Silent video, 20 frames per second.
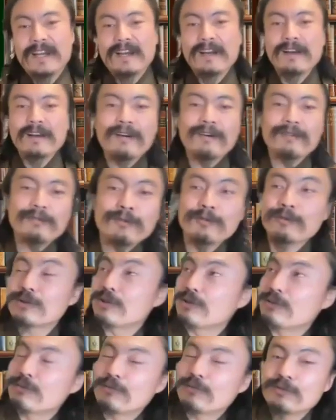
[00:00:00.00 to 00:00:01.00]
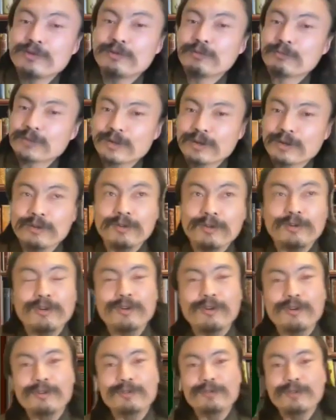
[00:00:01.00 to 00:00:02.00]
あなんかいい、いいお店だな
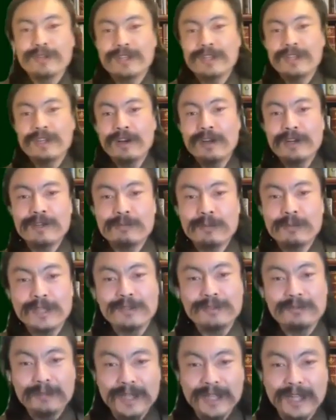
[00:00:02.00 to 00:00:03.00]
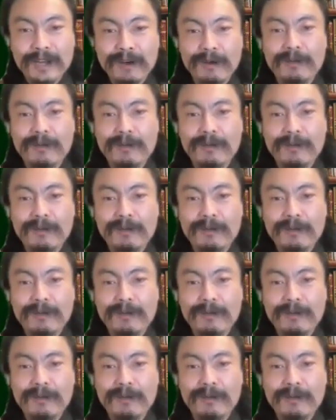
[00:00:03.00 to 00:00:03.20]
とか言って、はい、メニュー見て、